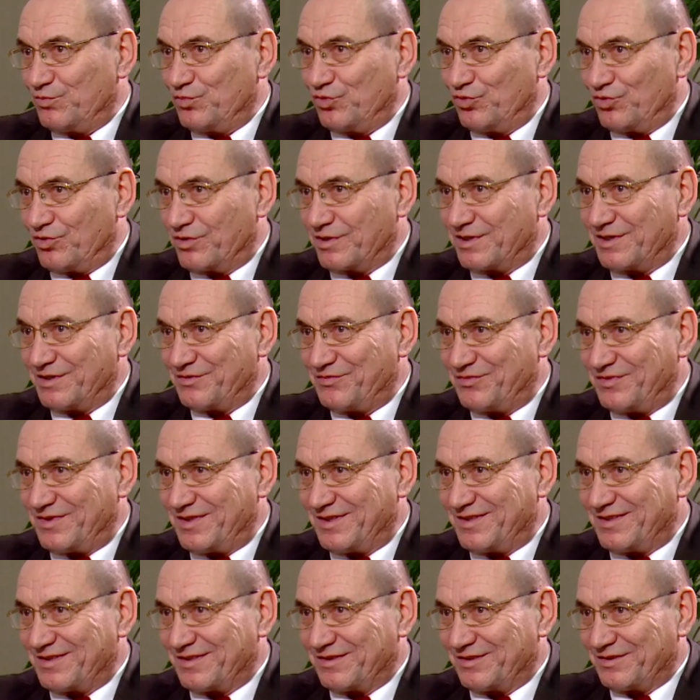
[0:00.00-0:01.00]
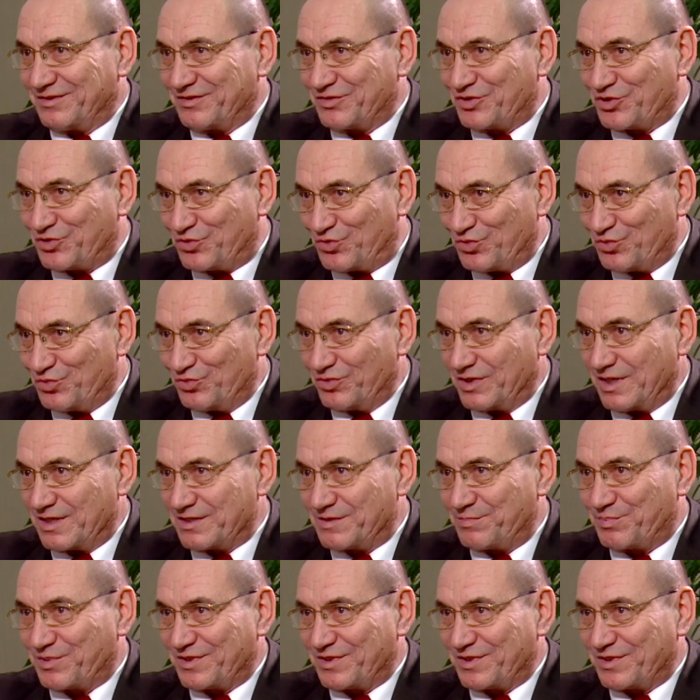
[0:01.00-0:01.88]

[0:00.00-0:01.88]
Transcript: много видел, что у нас